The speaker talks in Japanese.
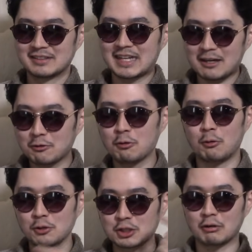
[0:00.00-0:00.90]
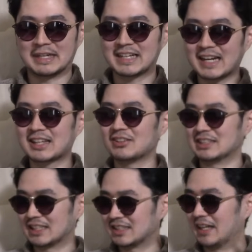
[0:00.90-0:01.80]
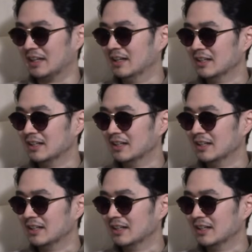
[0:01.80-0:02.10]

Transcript: 結構本性はイカれてるんだよ絶対。